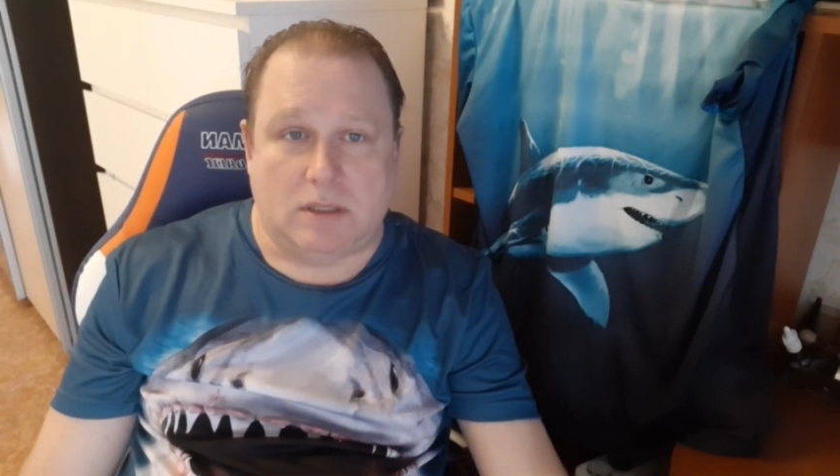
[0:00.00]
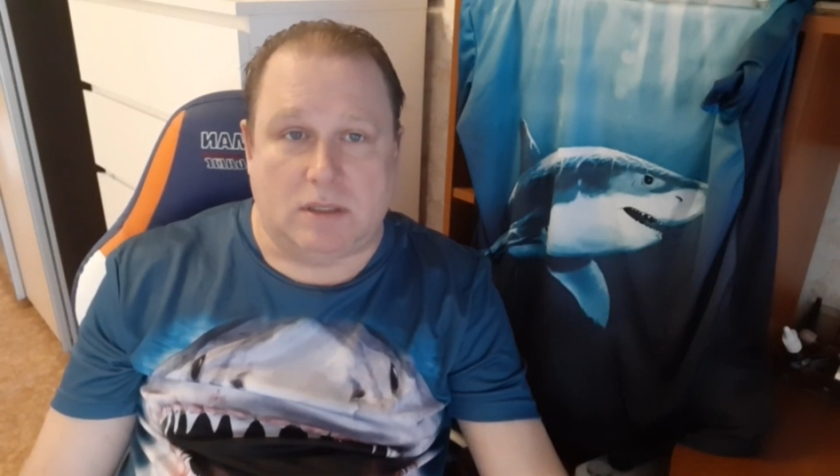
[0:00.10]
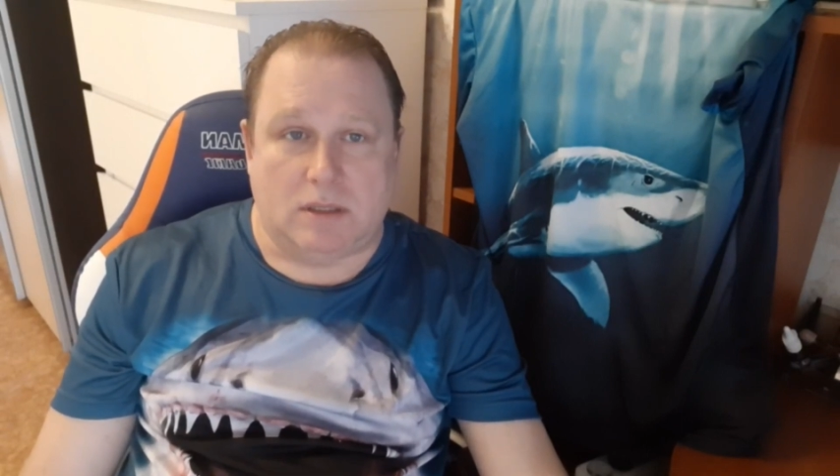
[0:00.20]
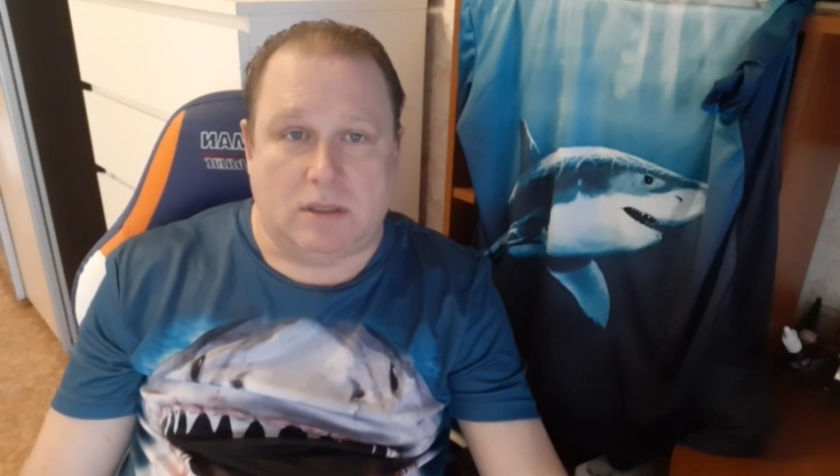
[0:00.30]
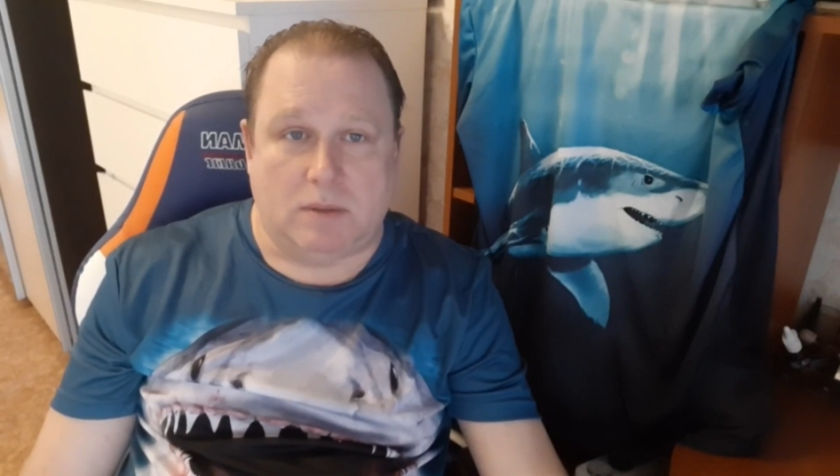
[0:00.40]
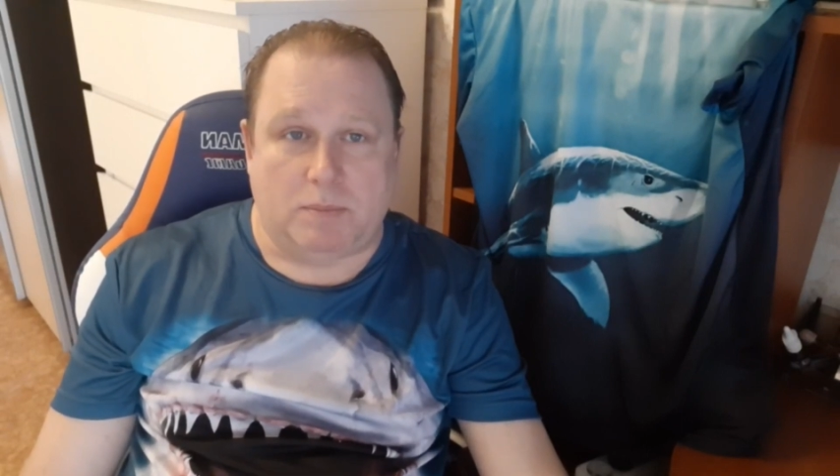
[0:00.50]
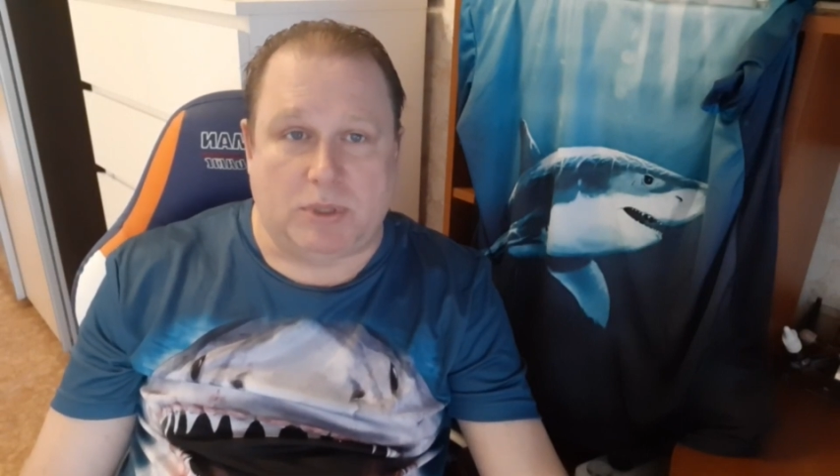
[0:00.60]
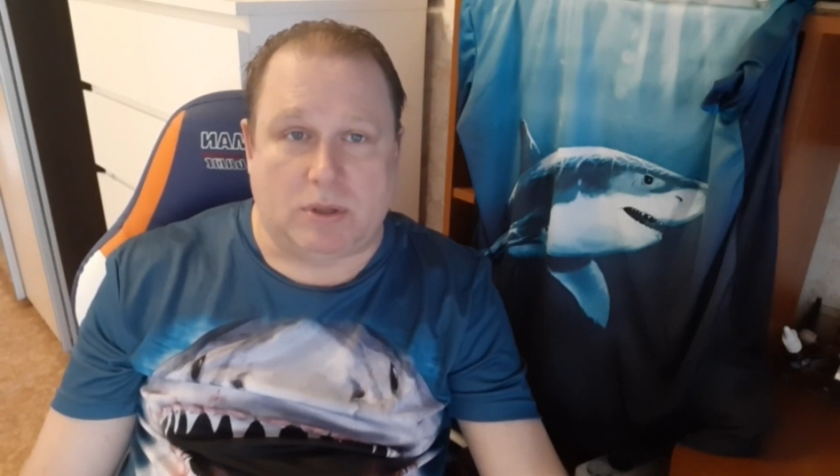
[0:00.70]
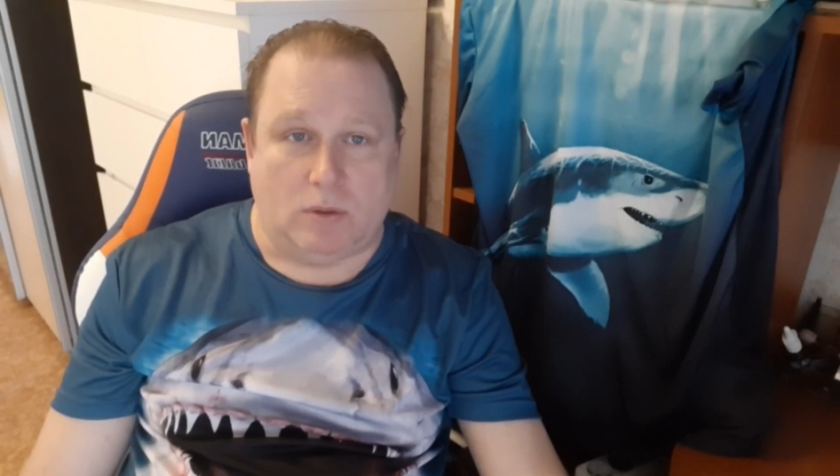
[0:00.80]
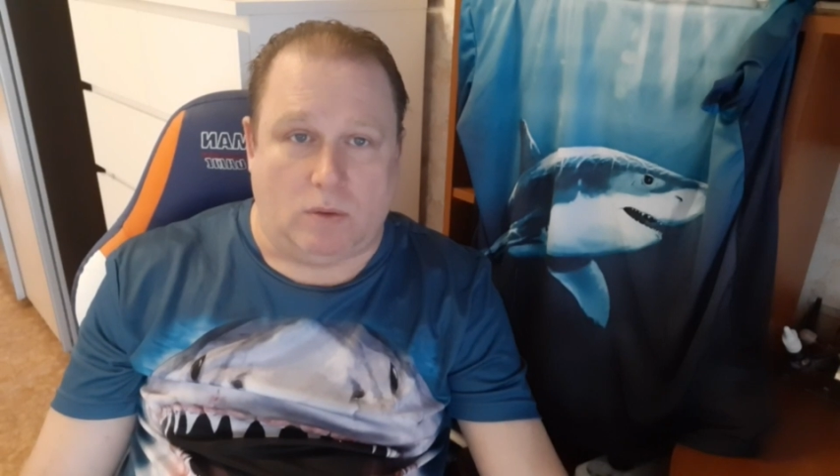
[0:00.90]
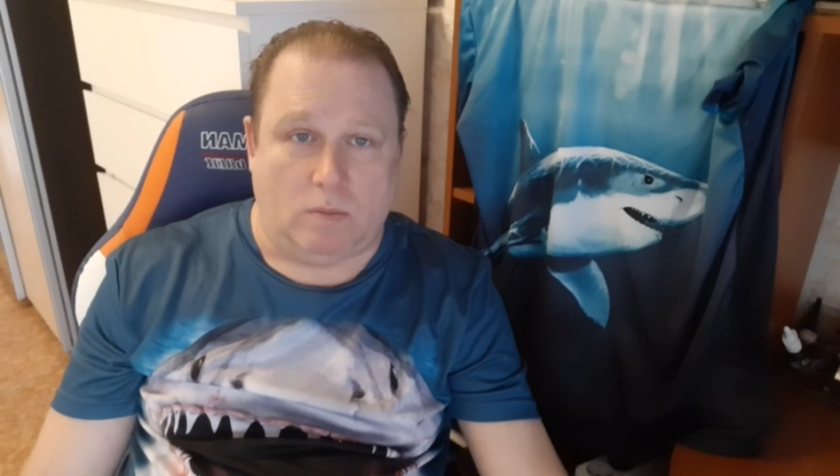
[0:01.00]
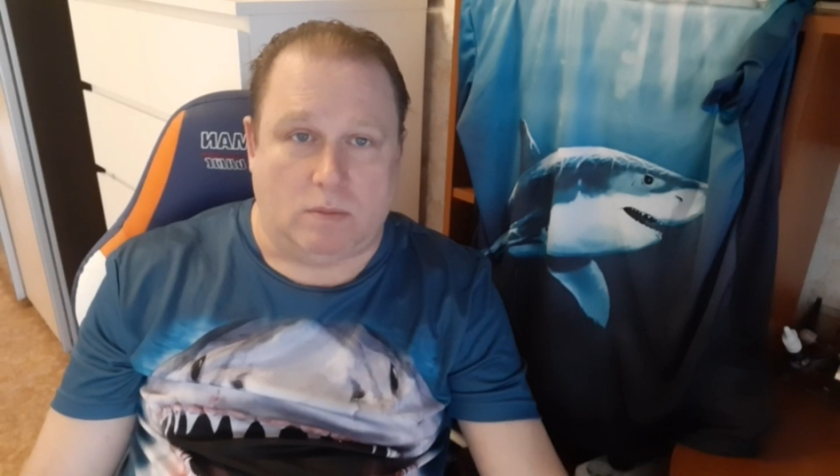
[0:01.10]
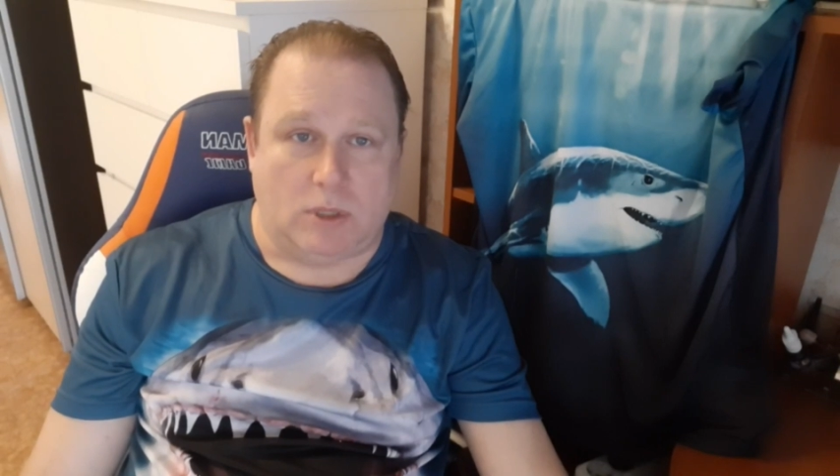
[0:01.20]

э, пятном.